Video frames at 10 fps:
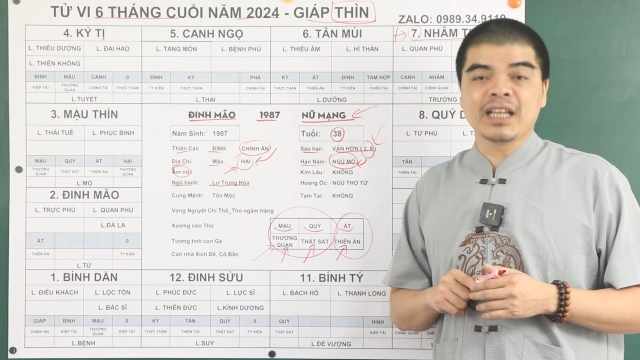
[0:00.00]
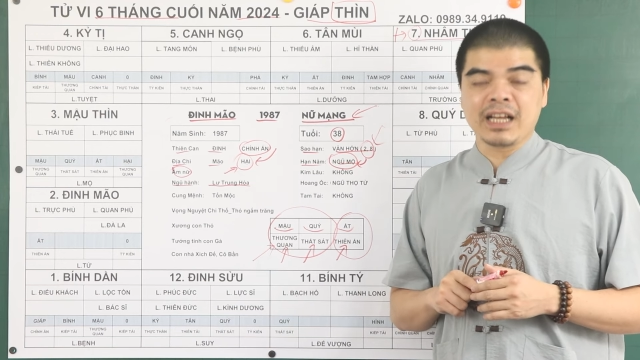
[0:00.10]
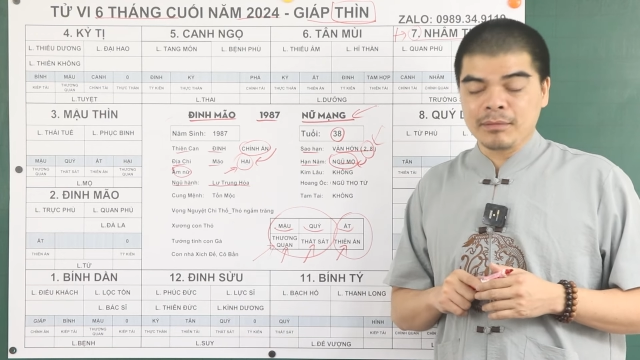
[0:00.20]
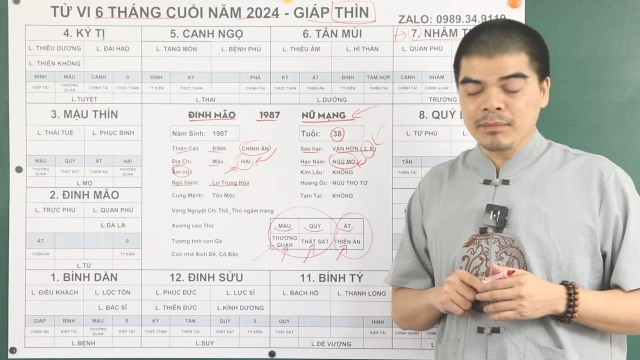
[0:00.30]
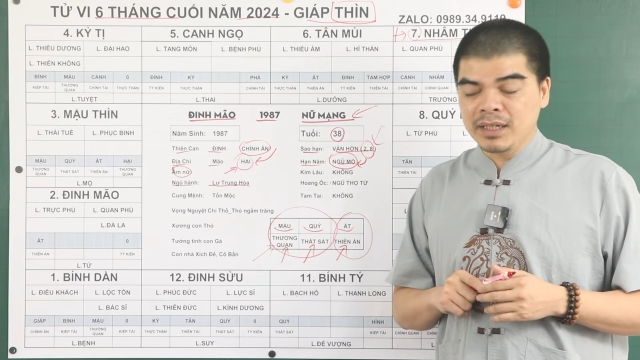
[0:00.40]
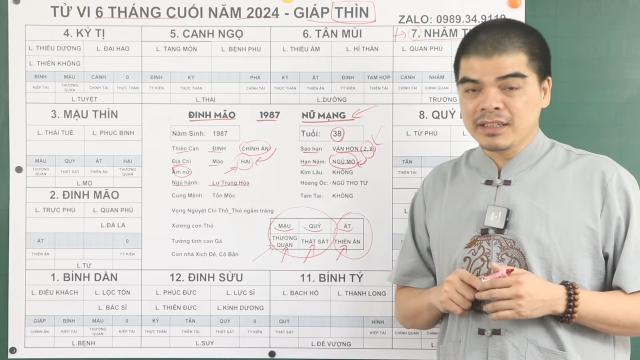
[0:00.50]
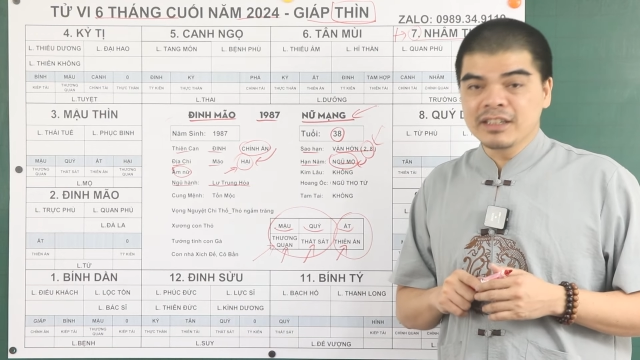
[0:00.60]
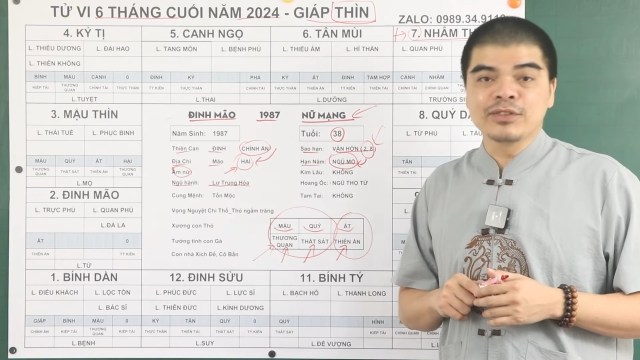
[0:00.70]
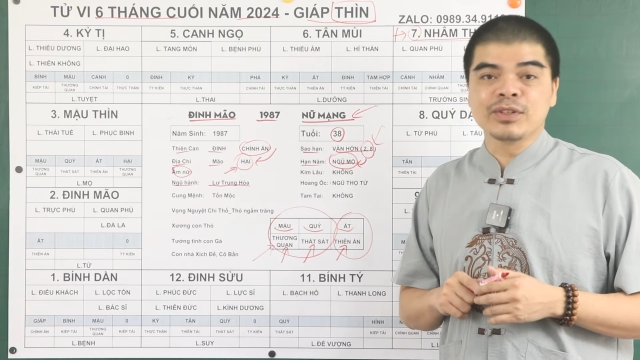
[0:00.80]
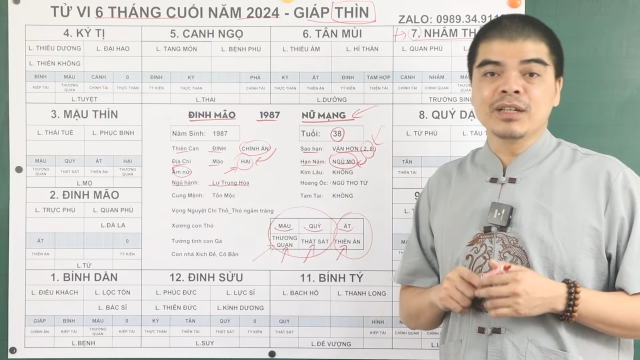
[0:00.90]
tháng mà những
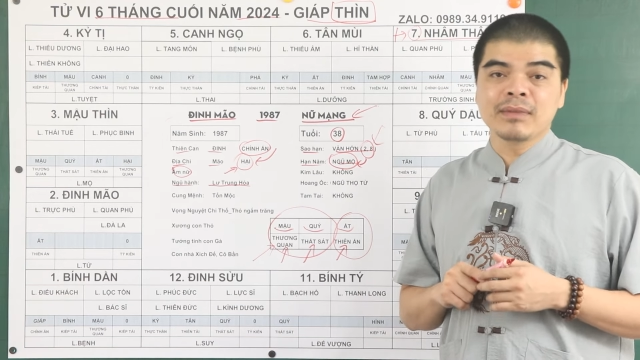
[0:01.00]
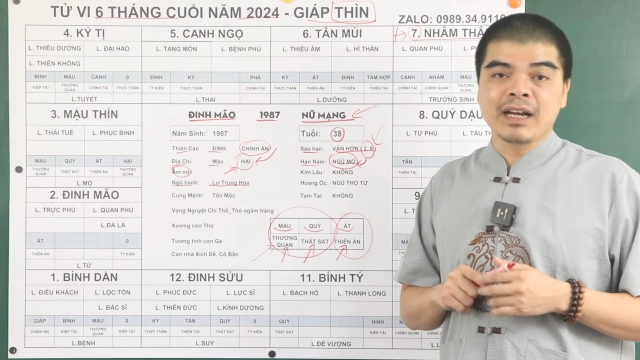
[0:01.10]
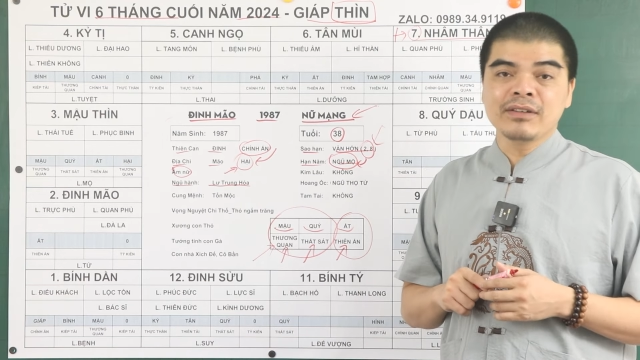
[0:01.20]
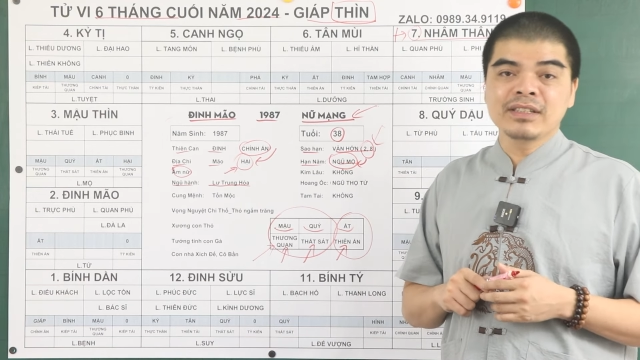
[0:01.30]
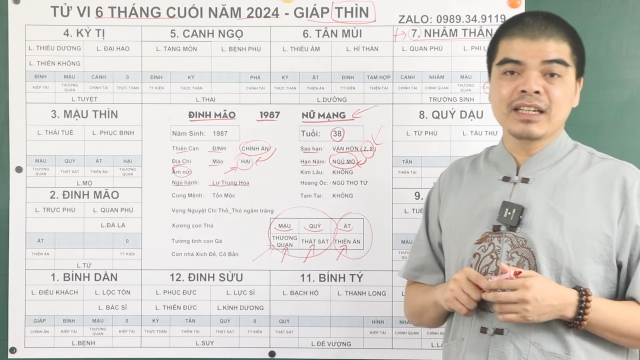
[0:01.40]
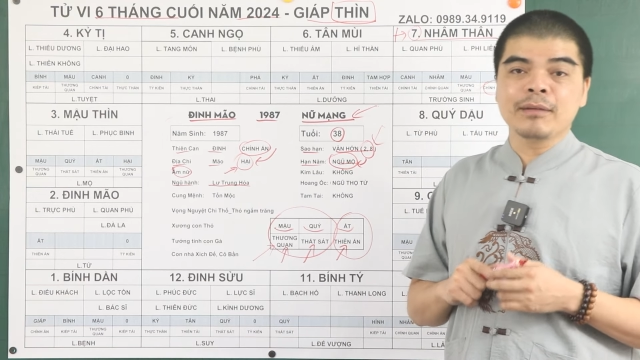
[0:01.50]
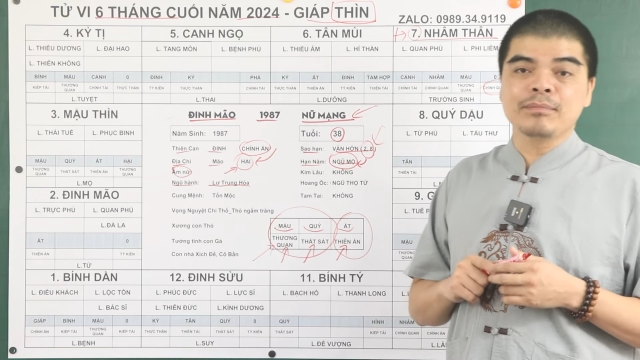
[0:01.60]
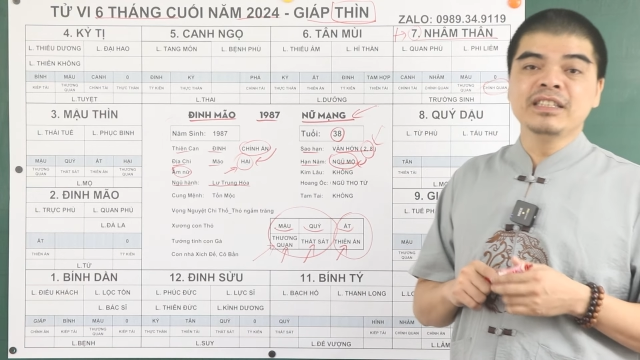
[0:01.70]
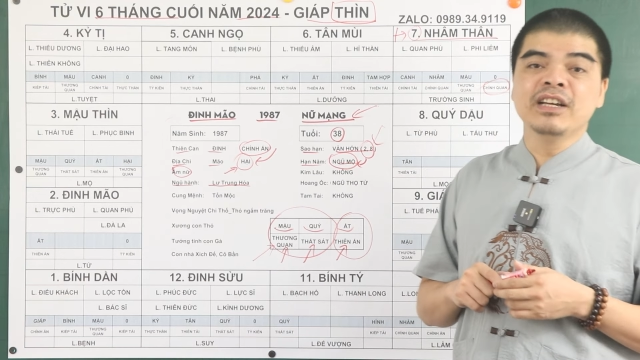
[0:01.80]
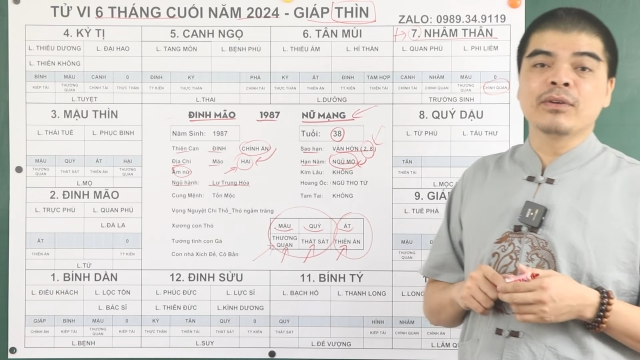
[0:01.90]
người tuổi Đinh Mão sẽ
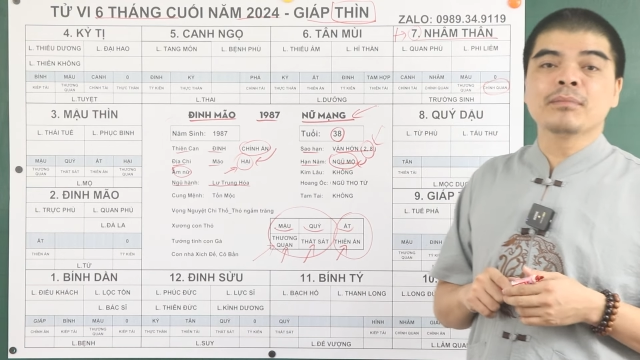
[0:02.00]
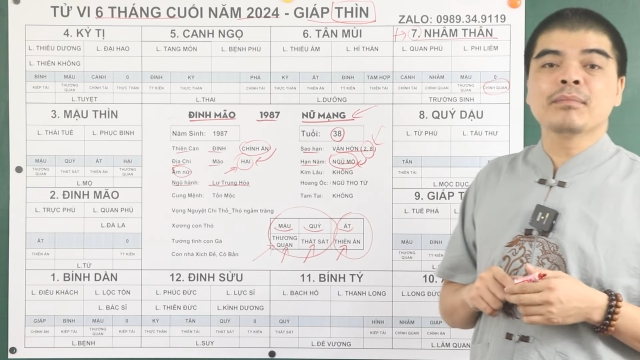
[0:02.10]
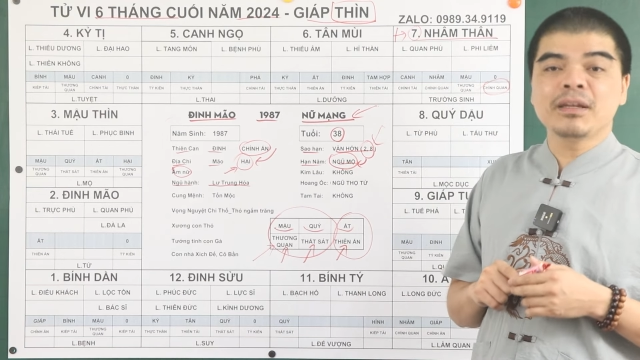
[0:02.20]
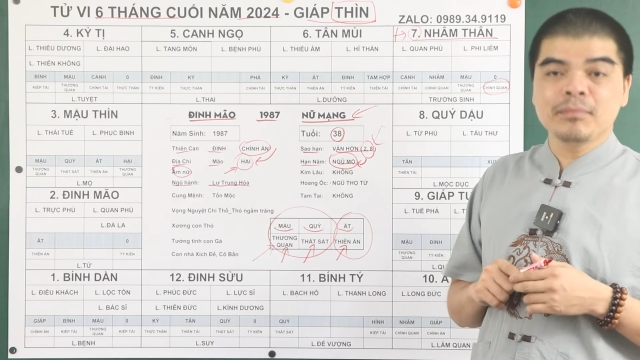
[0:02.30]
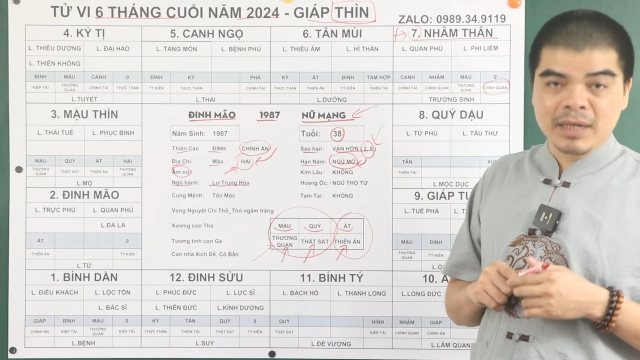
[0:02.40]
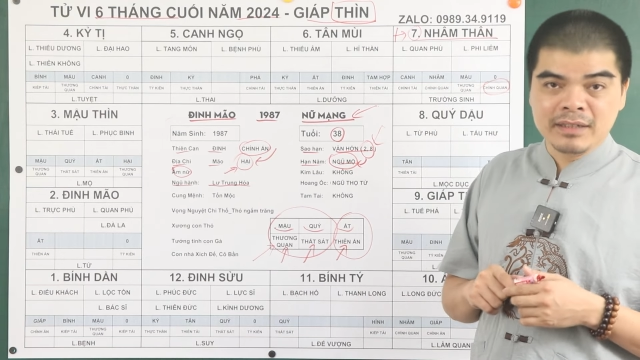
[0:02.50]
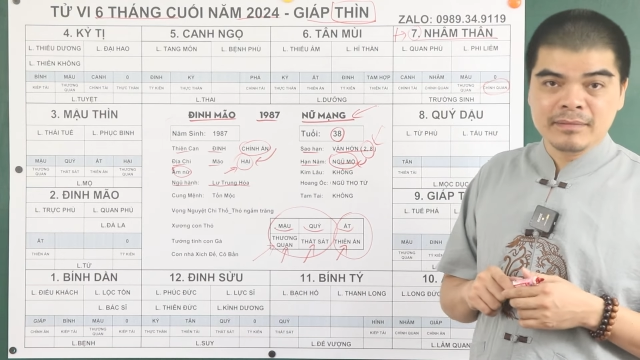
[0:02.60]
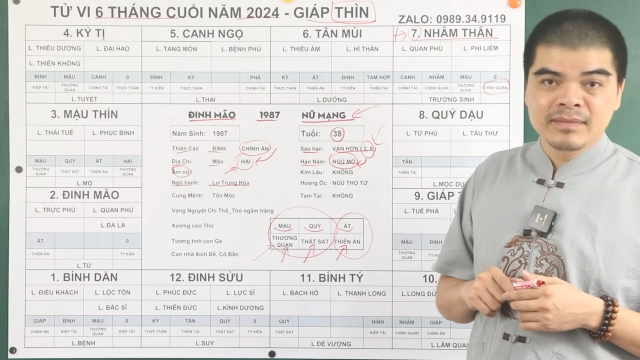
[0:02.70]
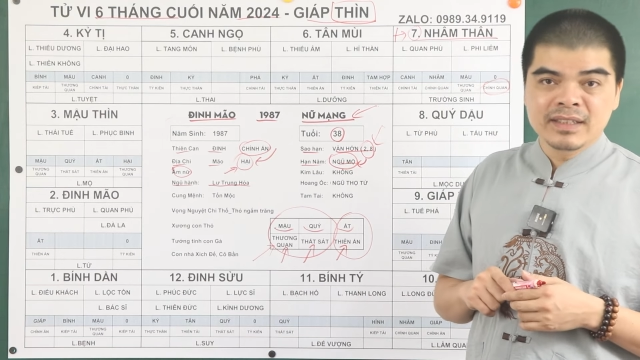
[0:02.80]
gặp nhiều cái may mắn.